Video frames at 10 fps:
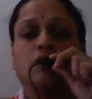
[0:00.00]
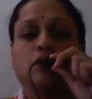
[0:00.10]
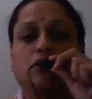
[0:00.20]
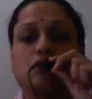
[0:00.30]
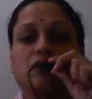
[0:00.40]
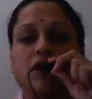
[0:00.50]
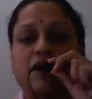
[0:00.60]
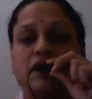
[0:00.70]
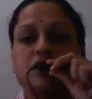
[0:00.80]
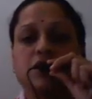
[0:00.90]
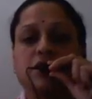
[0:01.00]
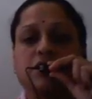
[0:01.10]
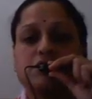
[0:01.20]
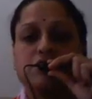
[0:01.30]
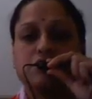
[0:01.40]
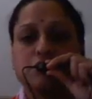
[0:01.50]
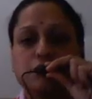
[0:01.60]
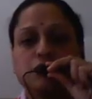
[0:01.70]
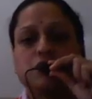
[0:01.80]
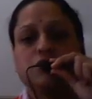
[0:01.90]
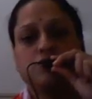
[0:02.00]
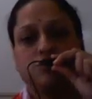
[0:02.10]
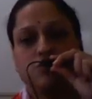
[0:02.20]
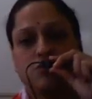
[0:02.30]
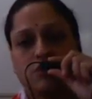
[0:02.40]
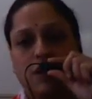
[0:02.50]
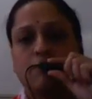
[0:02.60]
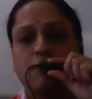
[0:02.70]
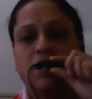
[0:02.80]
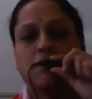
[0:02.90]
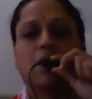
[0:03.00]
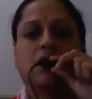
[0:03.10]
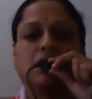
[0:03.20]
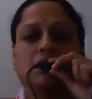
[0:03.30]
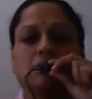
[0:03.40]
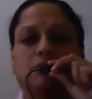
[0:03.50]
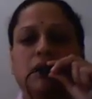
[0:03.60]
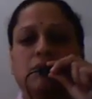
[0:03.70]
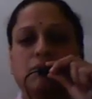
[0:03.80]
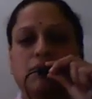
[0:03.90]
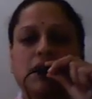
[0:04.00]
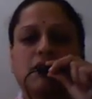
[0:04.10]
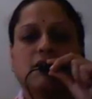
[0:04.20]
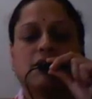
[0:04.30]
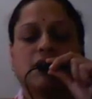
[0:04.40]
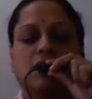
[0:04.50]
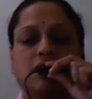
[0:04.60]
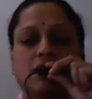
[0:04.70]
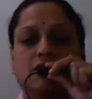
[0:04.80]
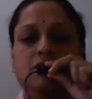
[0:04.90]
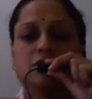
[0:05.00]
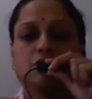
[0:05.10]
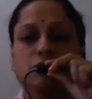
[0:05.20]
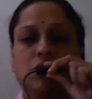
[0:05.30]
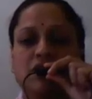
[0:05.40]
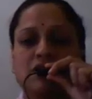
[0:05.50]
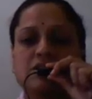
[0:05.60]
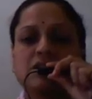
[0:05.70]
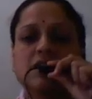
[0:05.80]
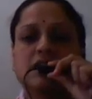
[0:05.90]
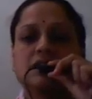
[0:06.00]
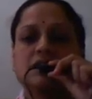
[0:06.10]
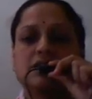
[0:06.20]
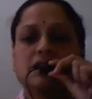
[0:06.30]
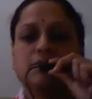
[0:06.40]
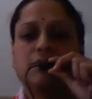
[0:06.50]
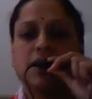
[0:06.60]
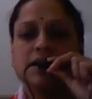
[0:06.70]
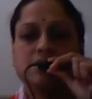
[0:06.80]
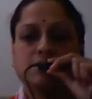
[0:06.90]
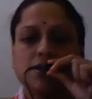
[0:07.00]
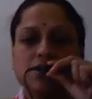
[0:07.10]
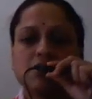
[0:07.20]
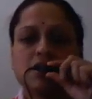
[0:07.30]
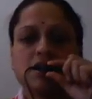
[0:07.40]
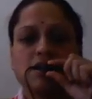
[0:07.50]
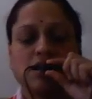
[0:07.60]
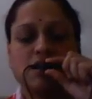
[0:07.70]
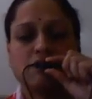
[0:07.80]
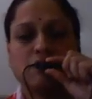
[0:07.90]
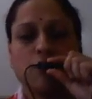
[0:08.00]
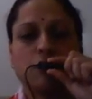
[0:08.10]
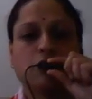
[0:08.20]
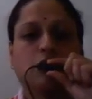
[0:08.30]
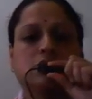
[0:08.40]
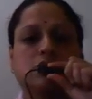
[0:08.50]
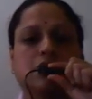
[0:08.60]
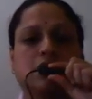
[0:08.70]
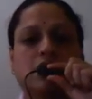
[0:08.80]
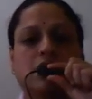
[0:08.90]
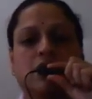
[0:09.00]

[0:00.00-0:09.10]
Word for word: तो फाइनेंशियल इंस्टीट्यूशंस जो कैपिटल मार्केट में प्ले करते हैं जो प्लेयर्स हैं या जिसे हम पार्टिसिपेंट्स कहते हैं वो कौन कौन से हैं